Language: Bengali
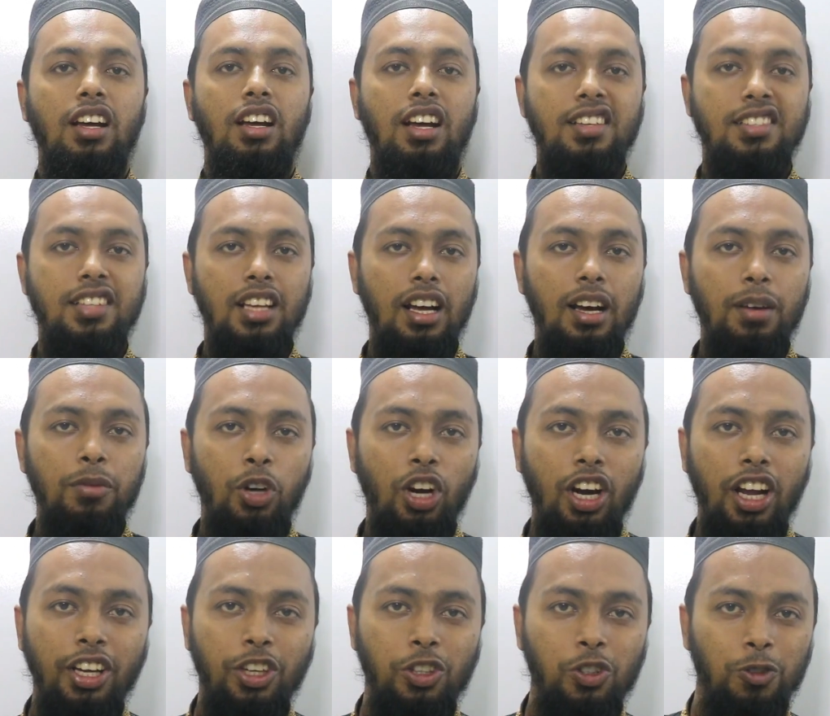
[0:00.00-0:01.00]
আসসালামু
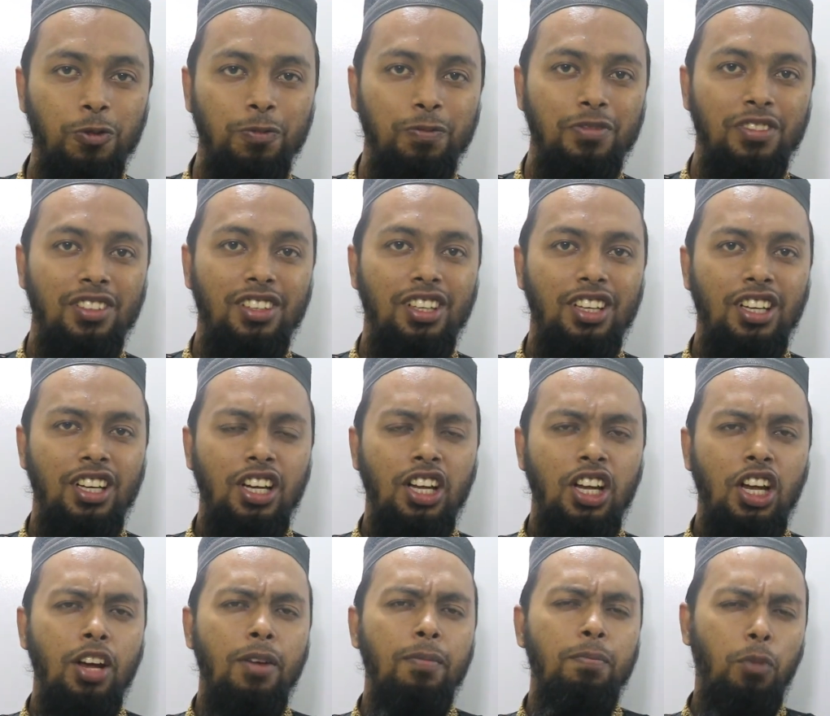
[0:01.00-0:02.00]
আলাইকুম
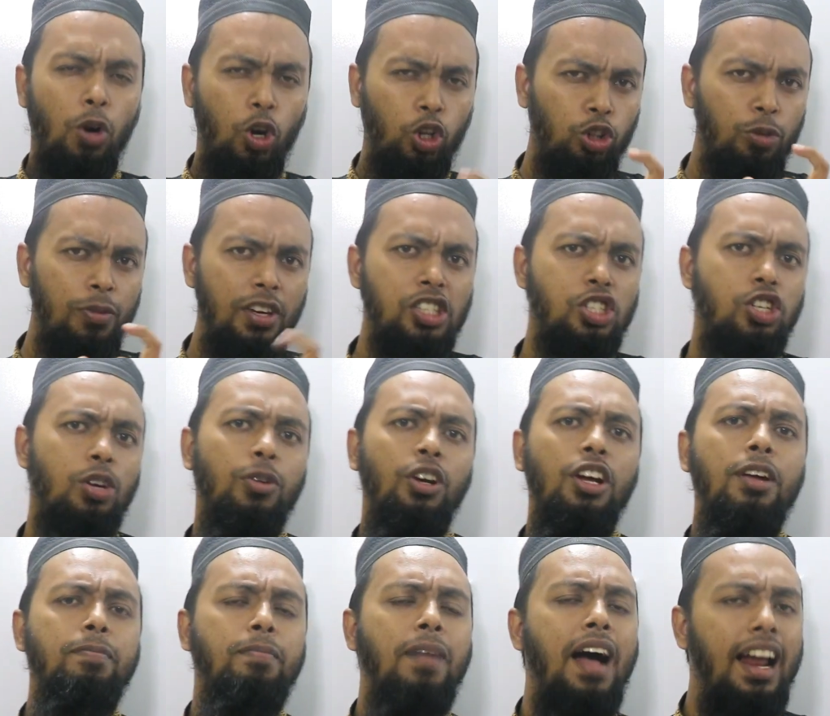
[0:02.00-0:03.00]
বর্তমান
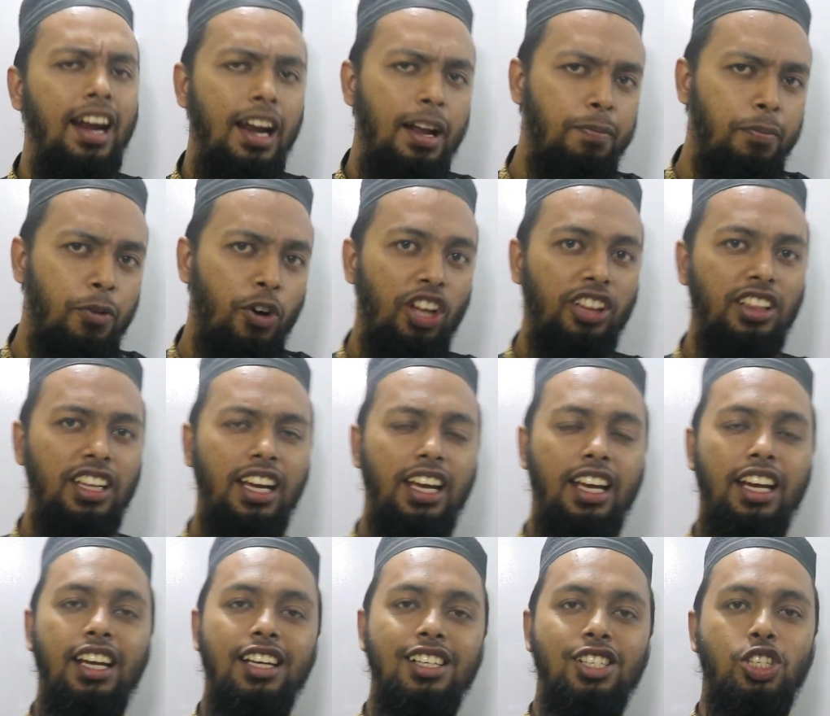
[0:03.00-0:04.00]
সময়ে বাংলা পড়াতে
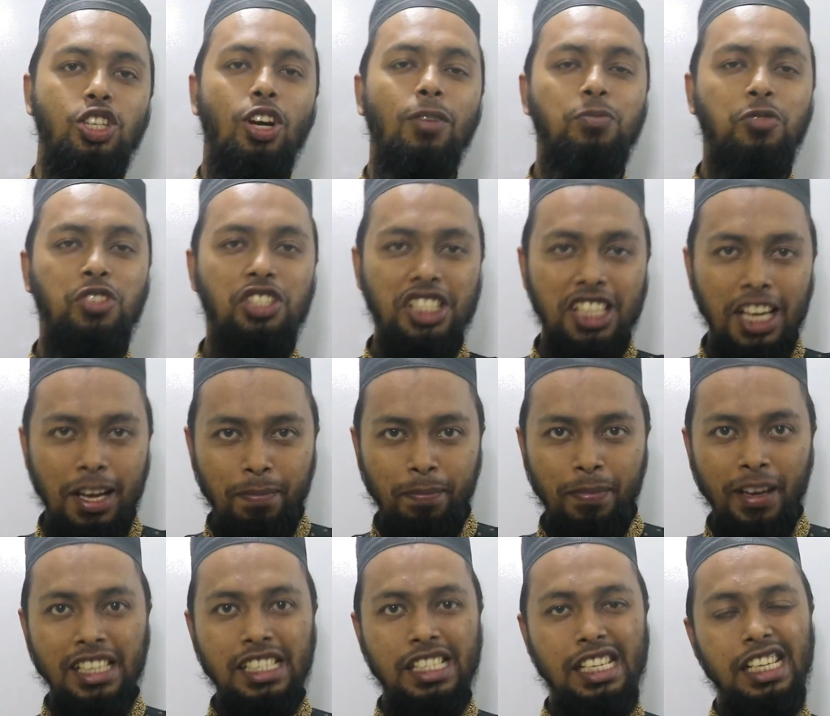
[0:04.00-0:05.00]
গেলে সবচেয়ে
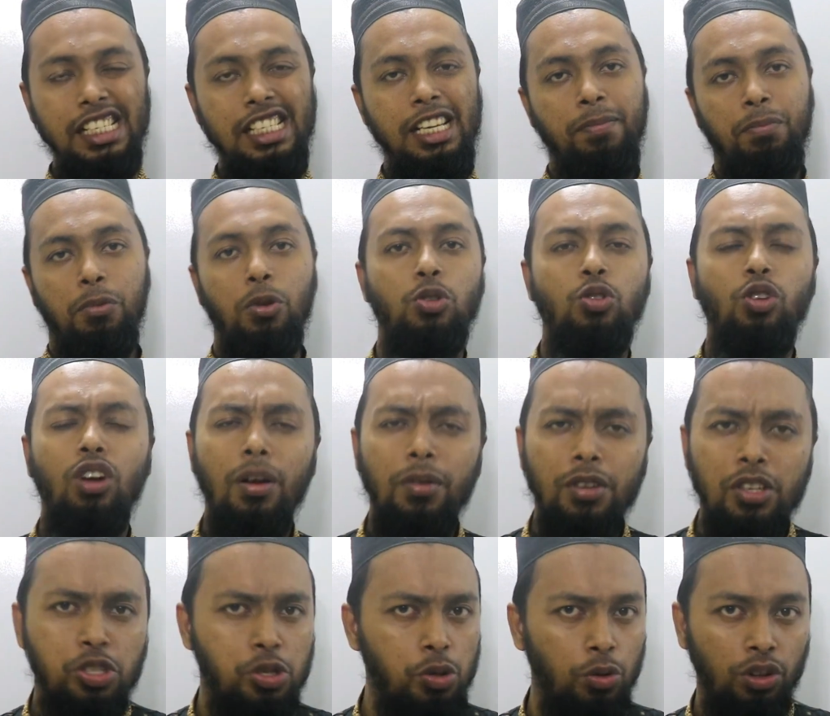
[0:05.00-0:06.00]
বেশি যে প্রশ্নটা
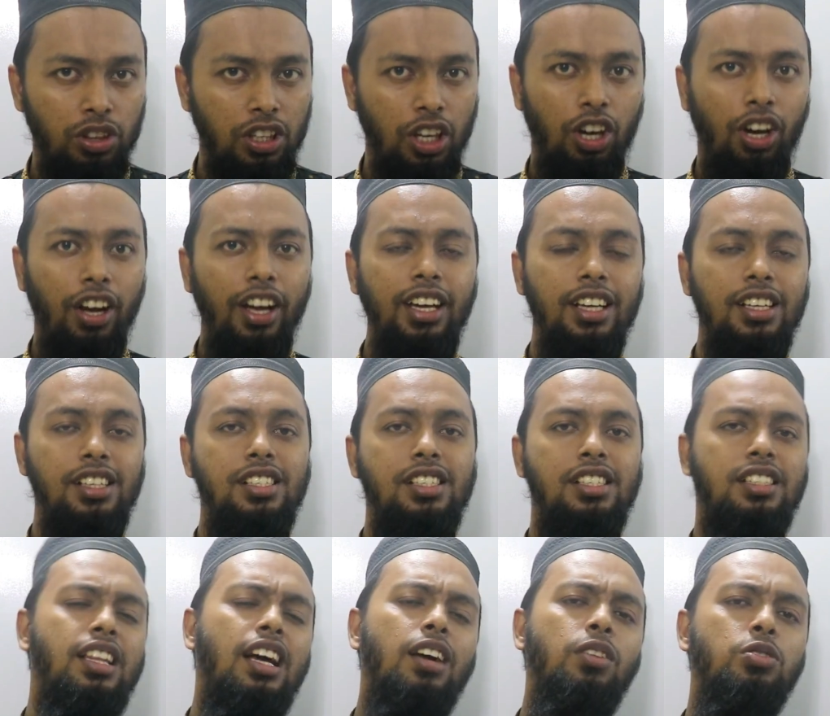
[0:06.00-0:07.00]
আমার শুনতে হয়
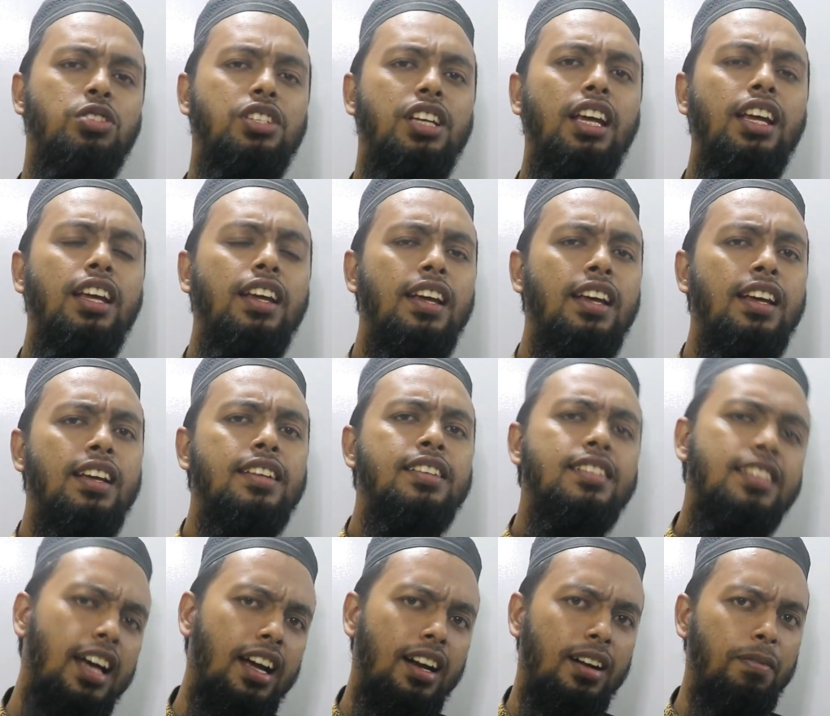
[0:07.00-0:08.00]
তা হচ্ছে
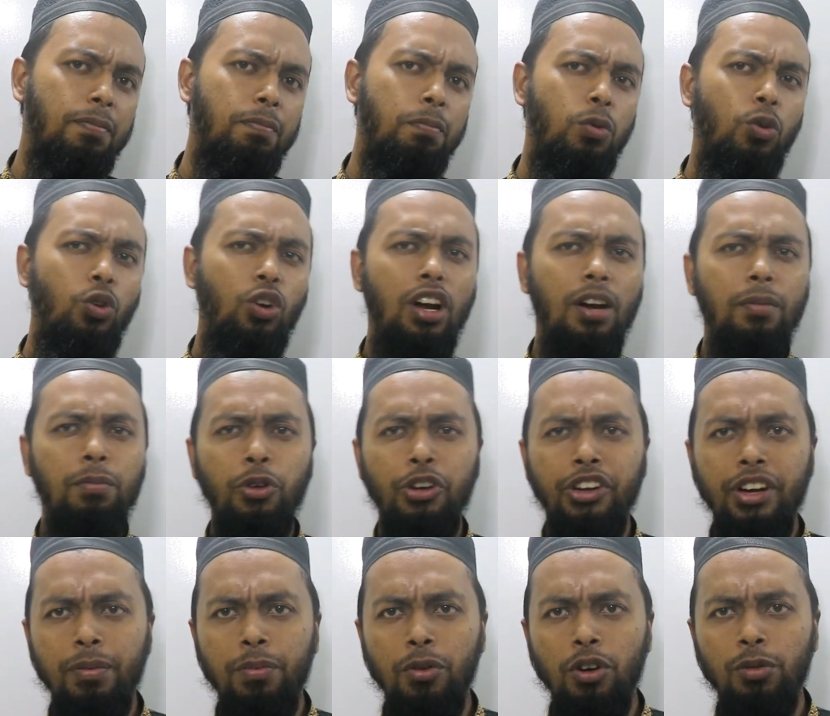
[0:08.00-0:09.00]
স্যার পুরান
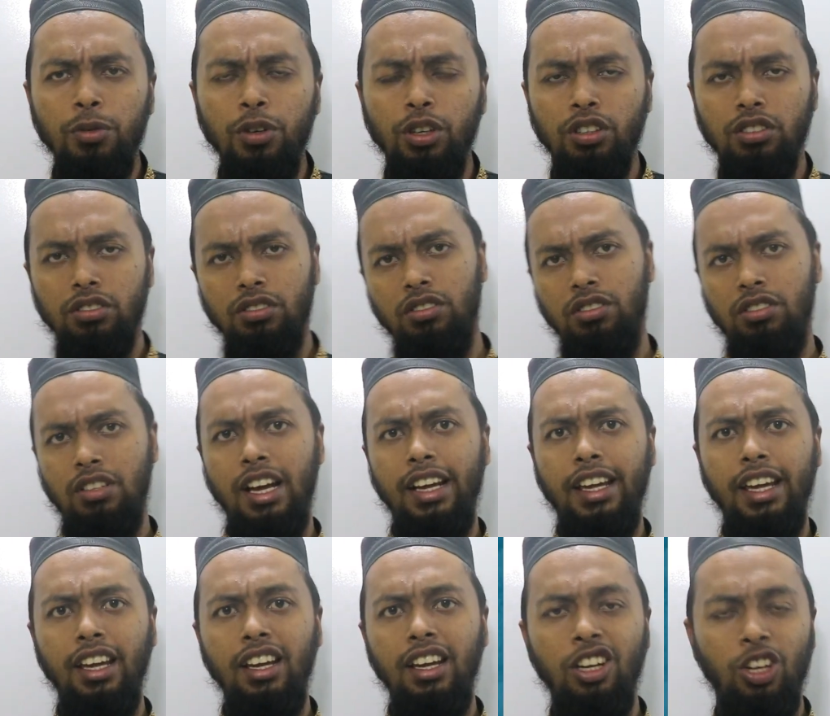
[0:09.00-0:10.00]
বইটা পড়ব
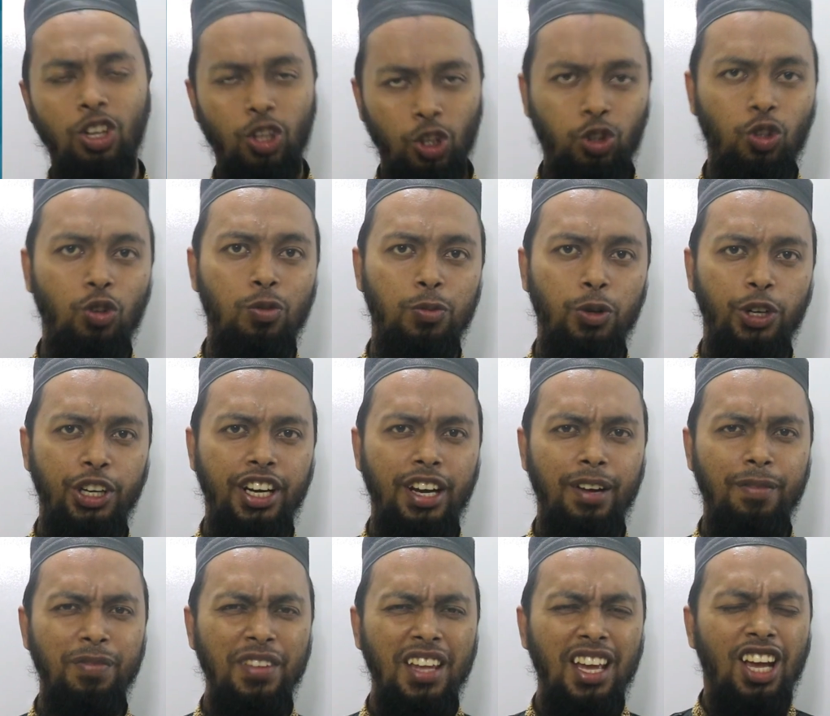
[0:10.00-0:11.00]
নাকি নতুন বইটা
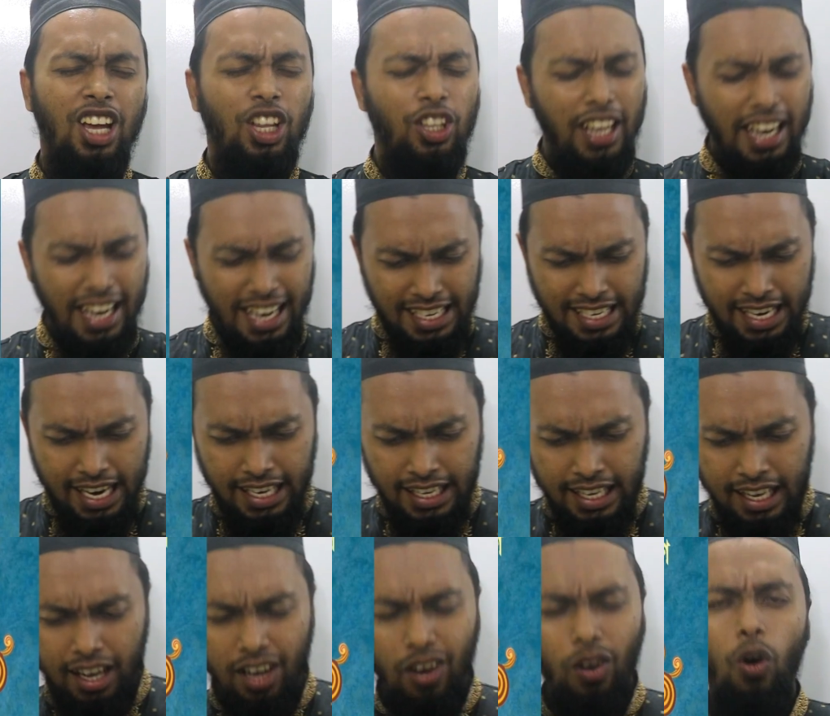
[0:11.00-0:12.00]
তো এইটা
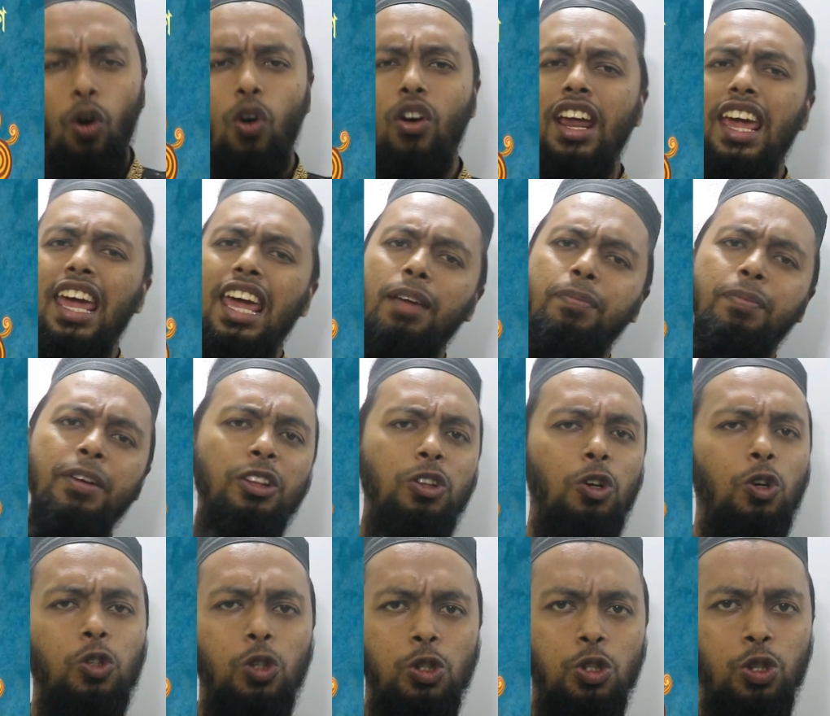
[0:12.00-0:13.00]
নিয়ে অনেক
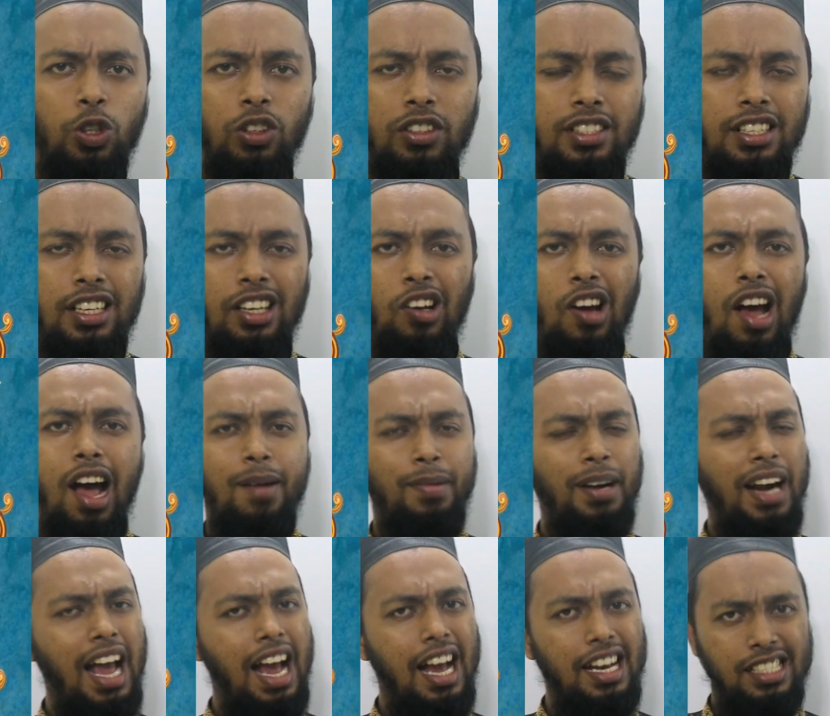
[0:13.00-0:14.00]
বিতর্ক চলছিল
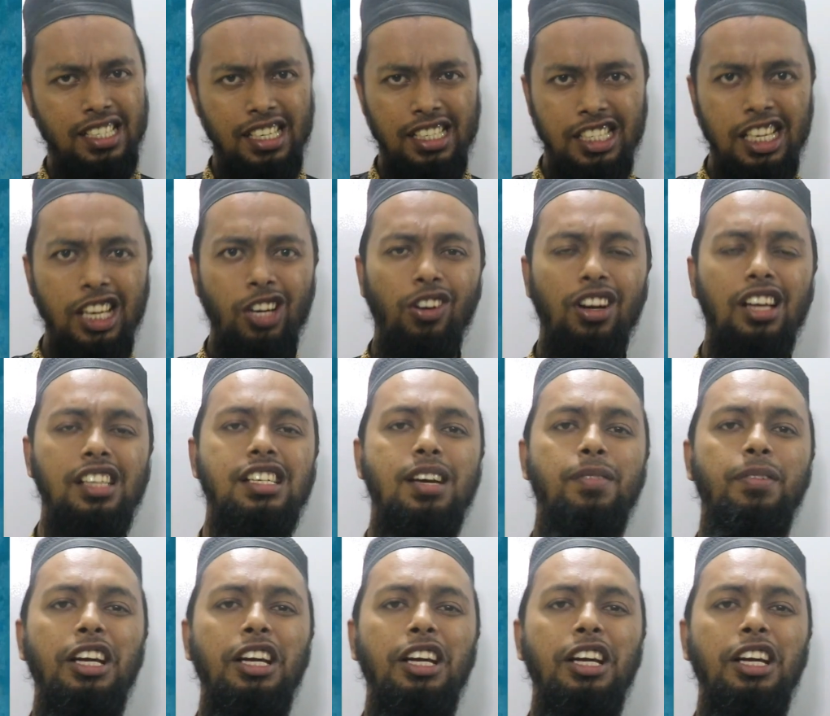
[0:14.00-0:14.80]
আমার আশা ছিল না যে আমি